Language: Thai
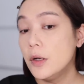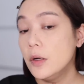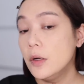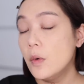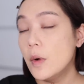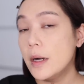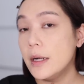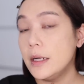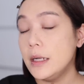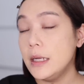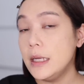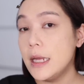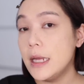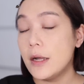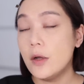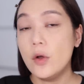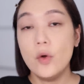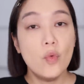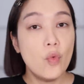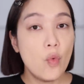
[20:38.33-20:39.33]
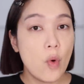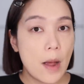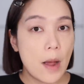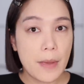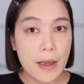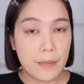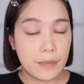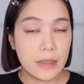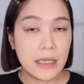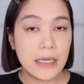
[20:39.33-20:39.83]
นวลเนียนนัว
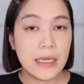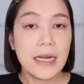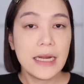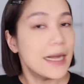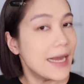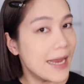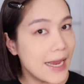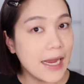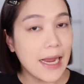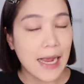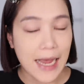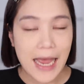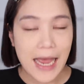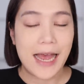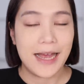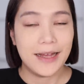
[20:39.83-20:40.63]
แบบนี้นั่นเองค่ะ